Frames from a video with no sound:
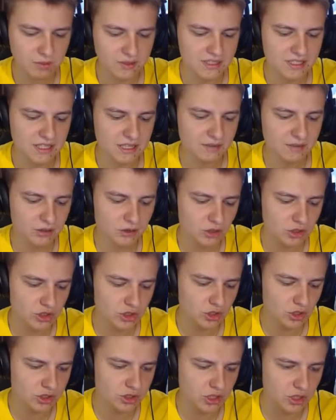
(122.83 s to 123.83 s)
поставил. Ну
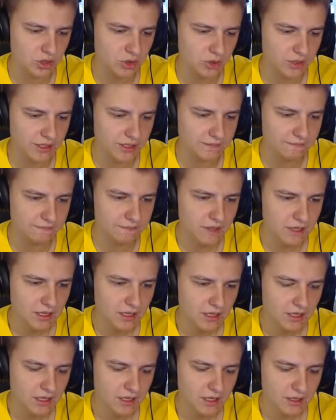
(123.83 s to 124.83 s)
что ж такое, а?
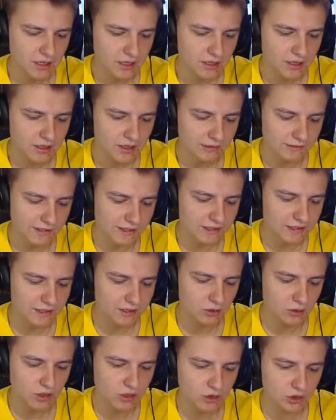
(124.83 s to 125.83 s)
Не
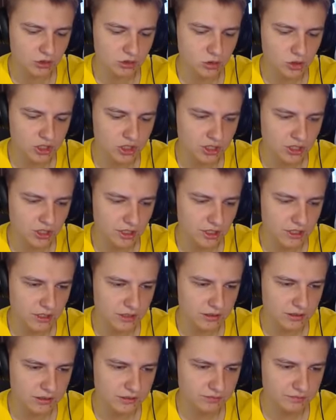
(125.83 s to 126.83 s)
фартануло. Ну слушайте,
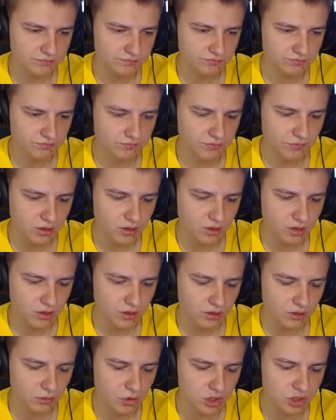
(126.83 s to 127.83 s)
а...
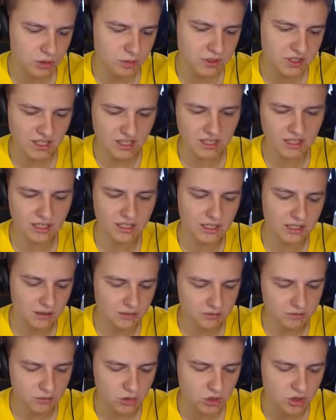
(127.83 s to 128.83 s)
может быть так и надо.
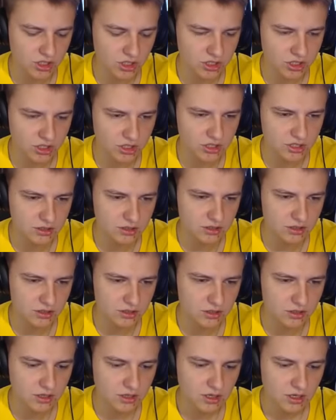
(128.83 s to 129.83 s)
Может я сейчас
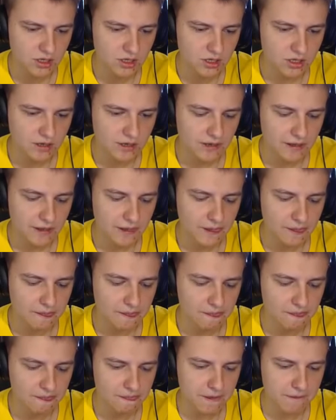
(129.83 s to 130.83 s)

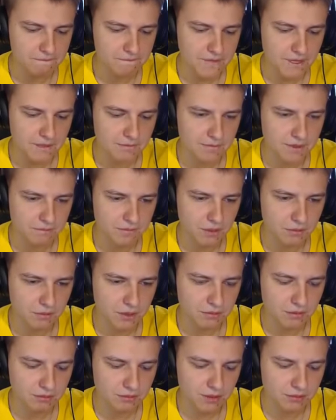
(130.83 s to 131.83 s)
Дам, дам, дам, дам, дам,
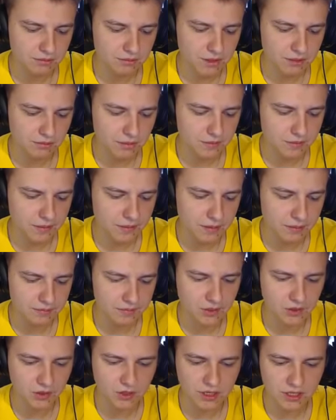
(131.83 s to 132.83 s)
дам, дам, дам, дам.
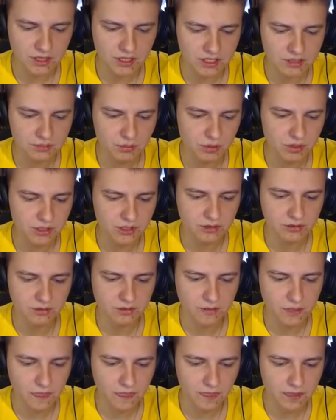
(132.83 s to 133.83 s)
Окей, разбойников.
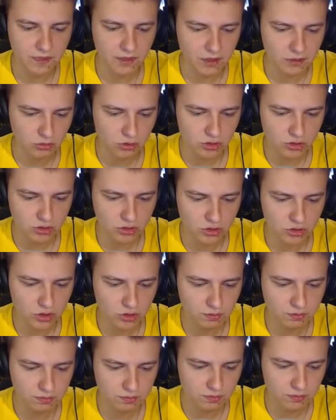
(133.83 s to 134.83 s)
Так, можно чуть-чуть...
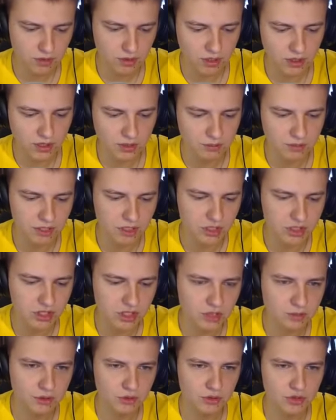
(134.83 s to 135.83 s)
Ага, потише
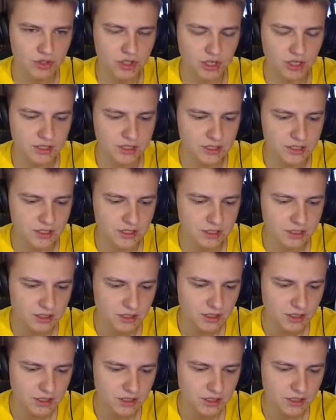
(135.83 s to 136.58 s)
не получается.